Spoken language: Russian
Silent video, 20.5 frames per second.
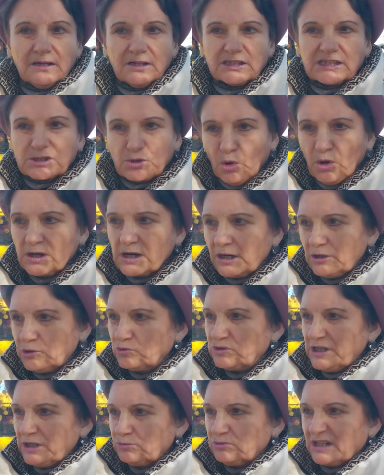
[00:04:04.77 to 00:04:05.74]
Сколько
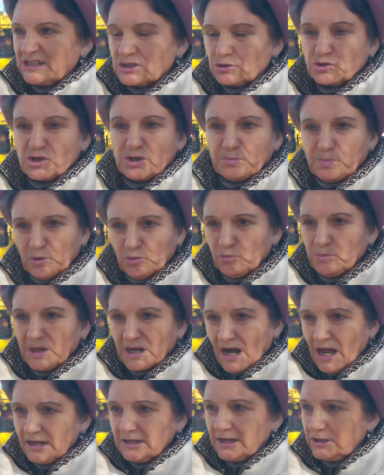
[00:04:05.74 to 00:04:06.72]
людей у нас уже
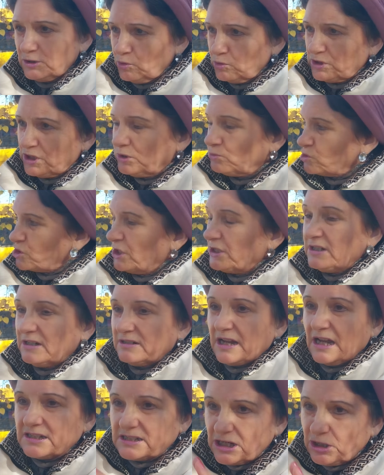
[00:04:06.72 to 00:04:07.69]
поумирало, люди уже не
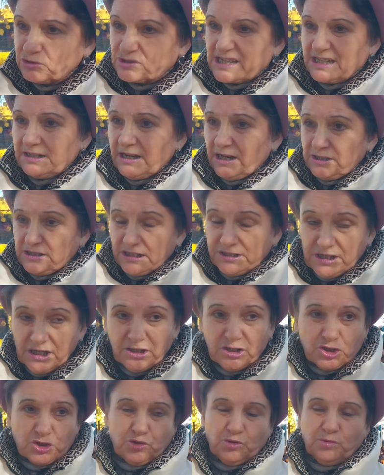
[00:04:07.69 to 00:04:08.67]
надеются на эти
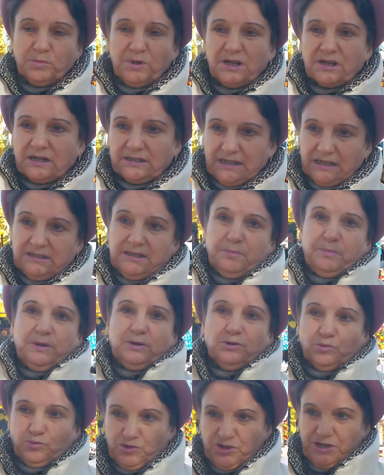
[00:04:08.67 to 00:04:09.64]
деньги, что мы их когда-то
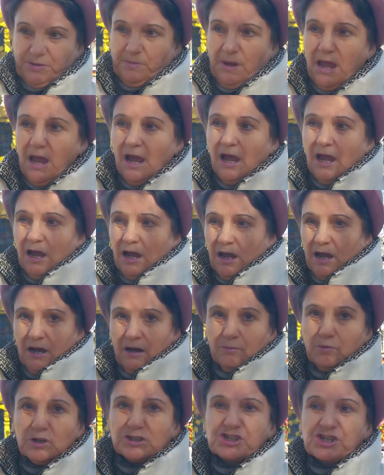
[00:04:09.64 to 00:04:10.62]
получим.
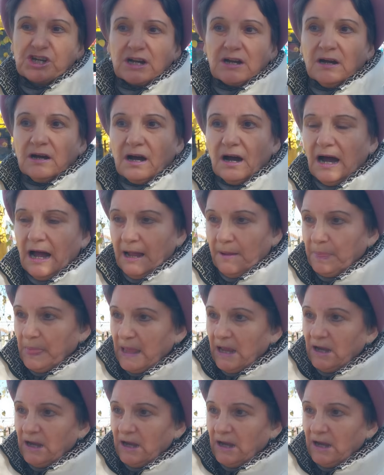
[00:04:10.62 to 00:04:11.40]
Вот ЖКХ.